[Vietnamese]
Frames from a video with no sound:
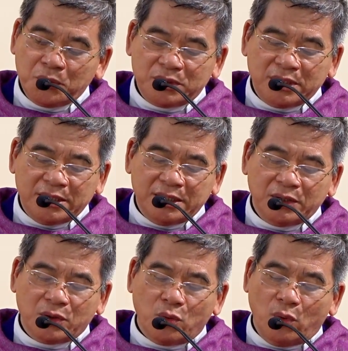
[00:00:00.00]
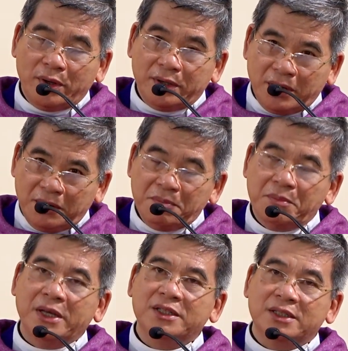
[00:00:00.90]
chỉ của Đấng
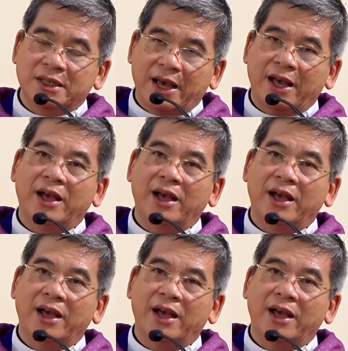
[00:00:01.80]
Mêsia